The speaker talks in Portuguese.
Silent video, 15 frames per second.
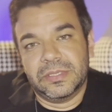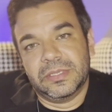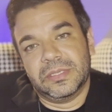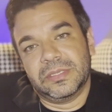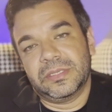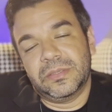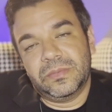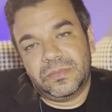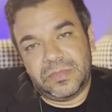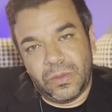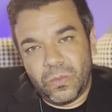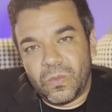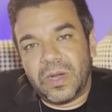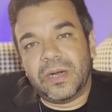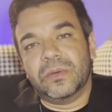são
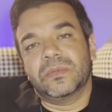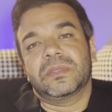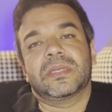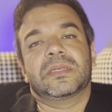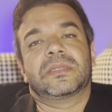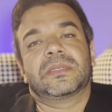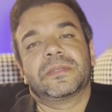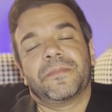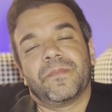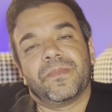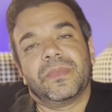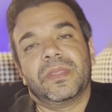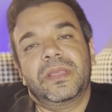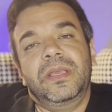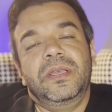tão altas
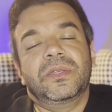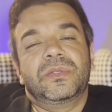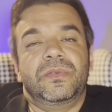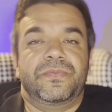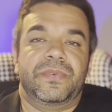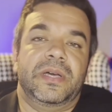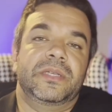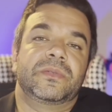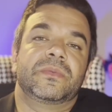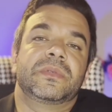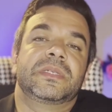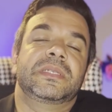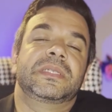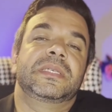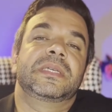que isso faz com que
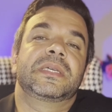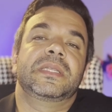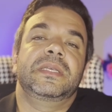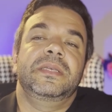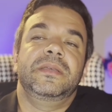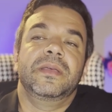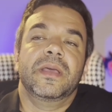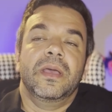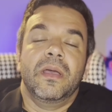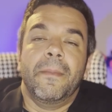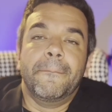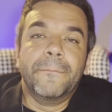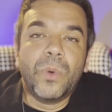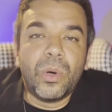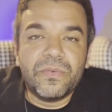se criem
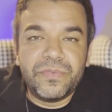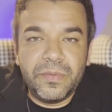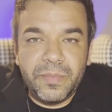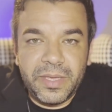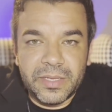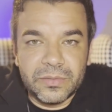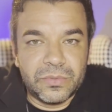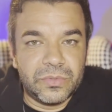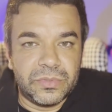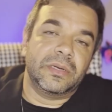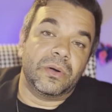movimentos,